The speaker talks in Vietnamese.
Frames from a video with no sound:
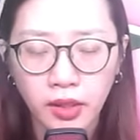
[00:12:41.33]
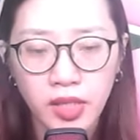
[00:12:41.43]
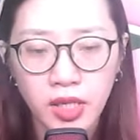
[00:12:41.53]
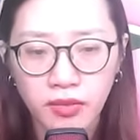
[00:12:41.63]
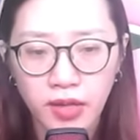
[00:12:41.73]

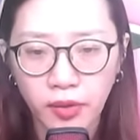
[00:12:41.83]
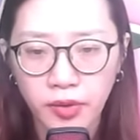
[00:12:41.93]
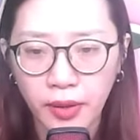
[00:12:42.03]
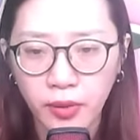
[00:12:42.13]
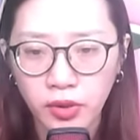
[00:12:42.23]
chân lảo
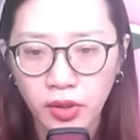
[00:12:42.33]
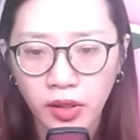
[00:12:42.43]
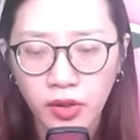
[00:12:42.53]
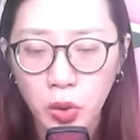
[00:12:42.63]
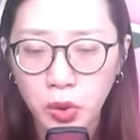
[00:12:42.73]
đảo,
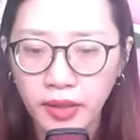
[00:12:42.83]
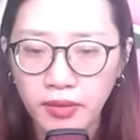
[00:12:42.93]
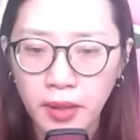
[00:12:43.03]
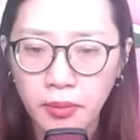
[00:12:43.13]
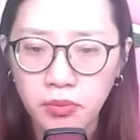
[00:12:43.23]
cố
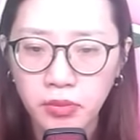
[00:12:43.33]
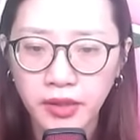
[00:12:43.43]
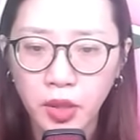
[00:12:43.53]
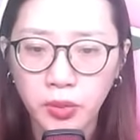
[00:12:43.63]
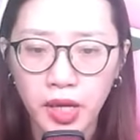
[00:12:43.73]
gắng lắm mới
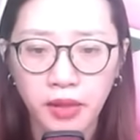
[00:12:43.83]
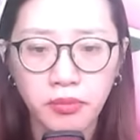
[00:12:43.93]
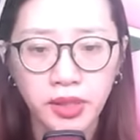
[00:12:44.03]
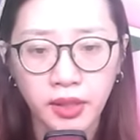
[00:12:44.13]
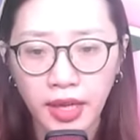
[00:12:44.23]
không để
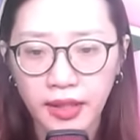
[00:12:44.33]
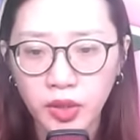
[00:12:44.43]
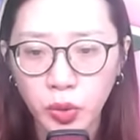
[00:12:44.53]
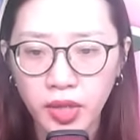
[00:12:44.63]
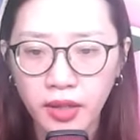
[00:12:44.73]
mình té
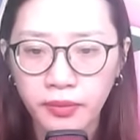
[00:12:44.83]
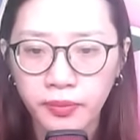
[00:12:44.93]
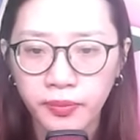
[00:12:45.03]
xuống đất.